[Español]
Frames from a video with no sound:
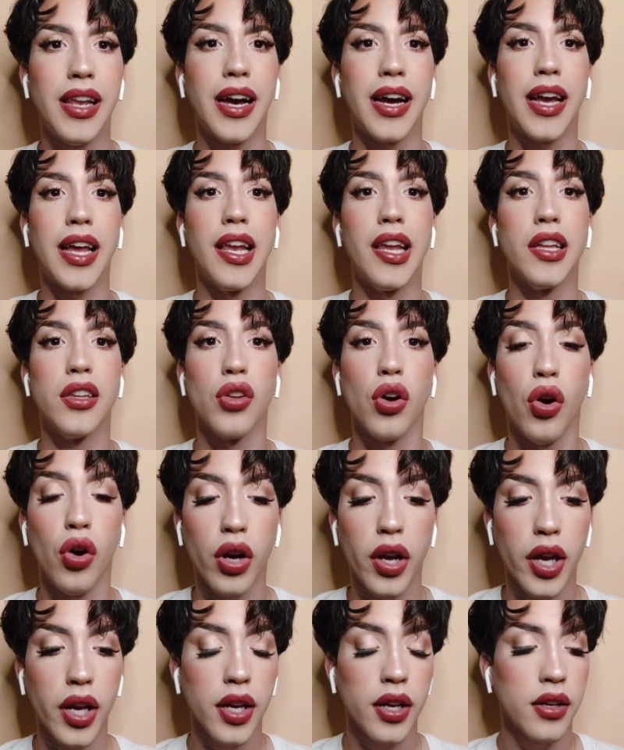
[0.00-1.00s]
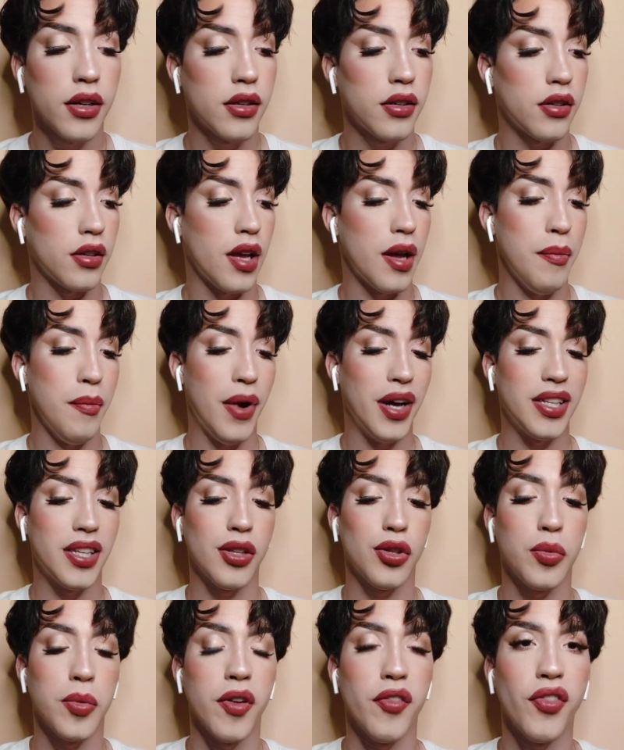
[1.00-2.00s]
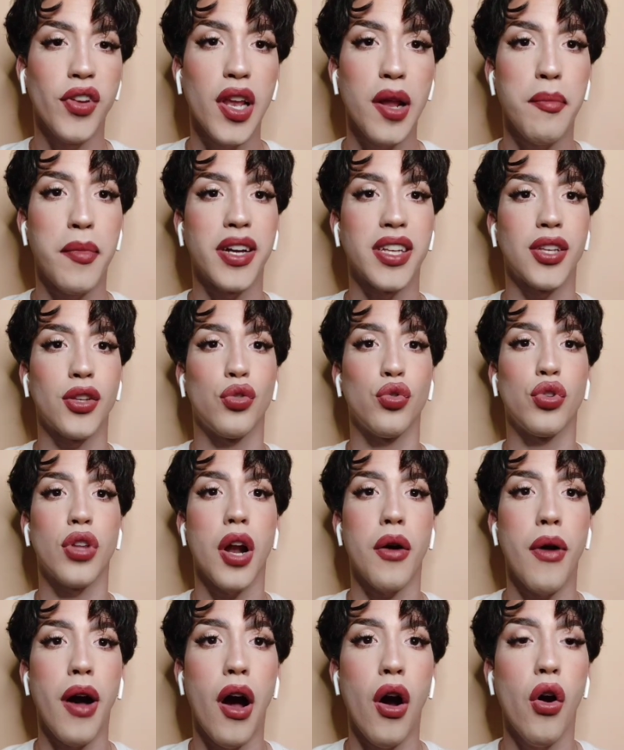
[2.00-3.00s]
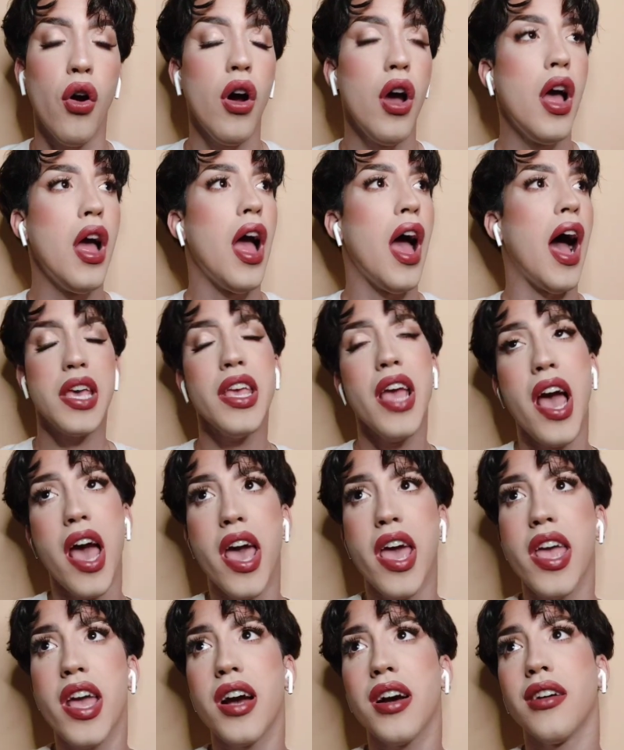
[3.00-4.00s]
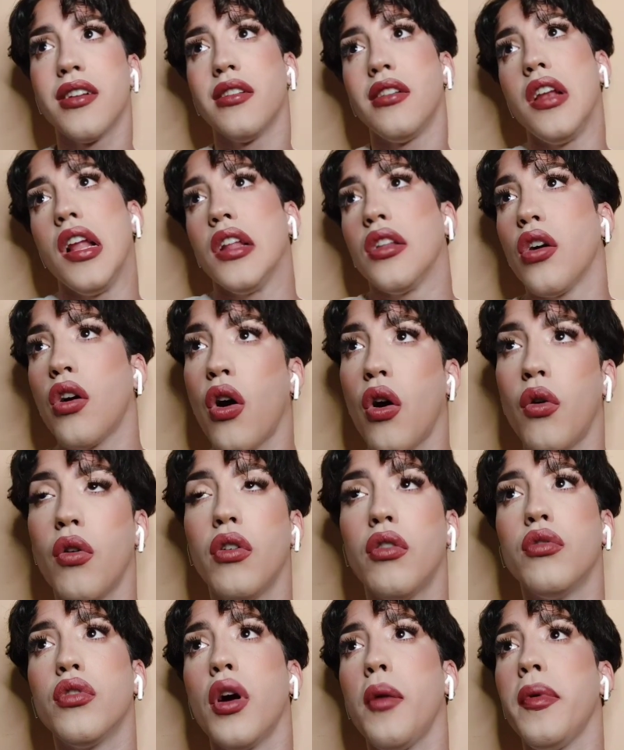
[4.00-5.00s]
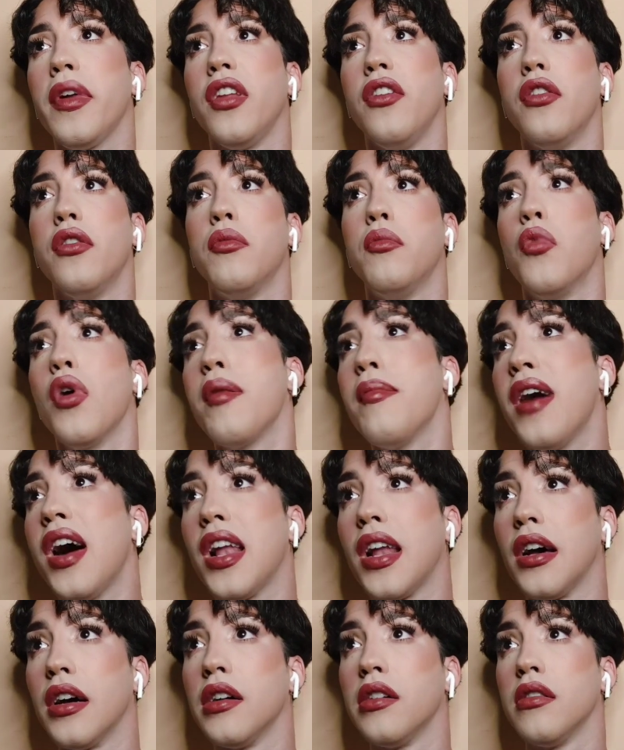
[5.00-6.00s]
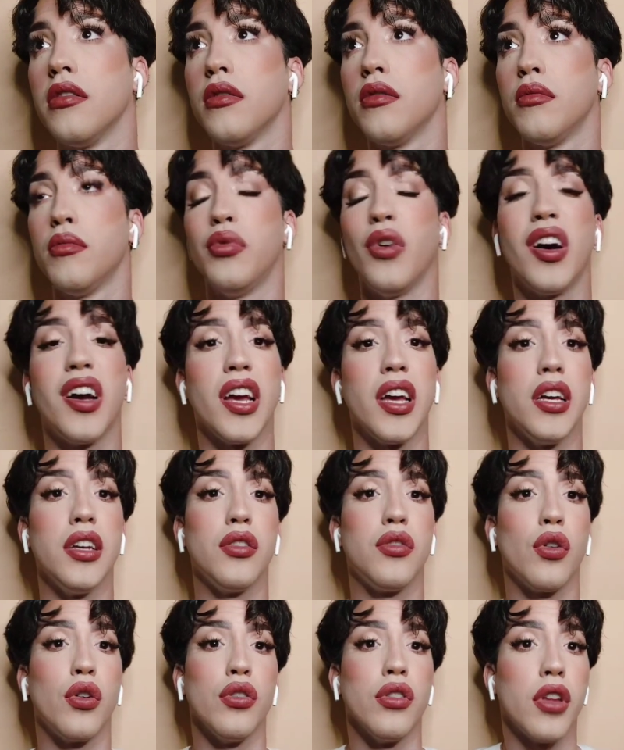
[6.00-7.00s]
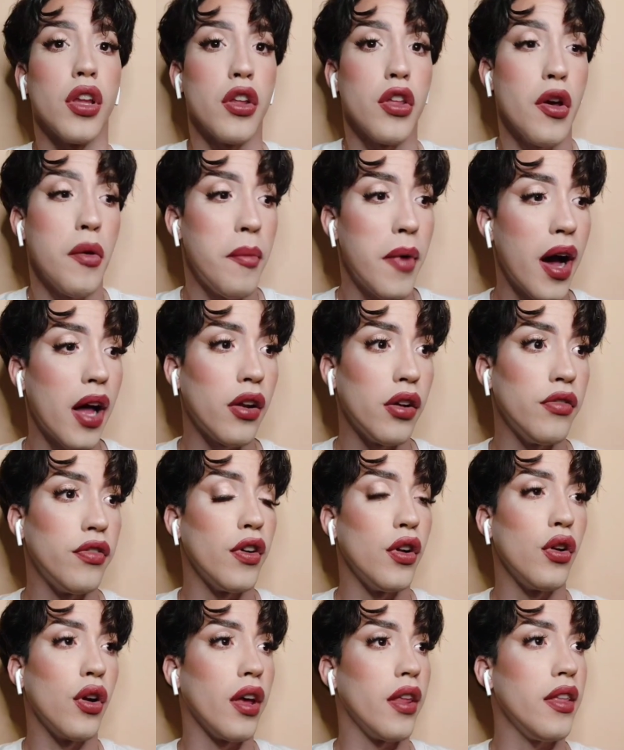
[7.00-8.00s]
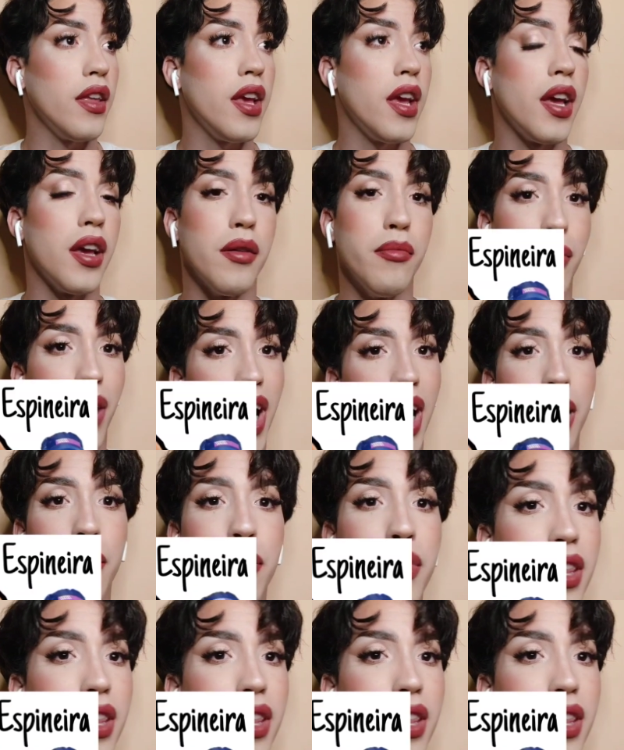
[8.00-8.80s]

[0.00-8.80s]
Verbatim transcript: la que le toque, en base a su perfil, en base a su trabajo. Y a ella le tocó una opinión muy mala, porque su contenido es malo, fue lo que dije. Vayan, el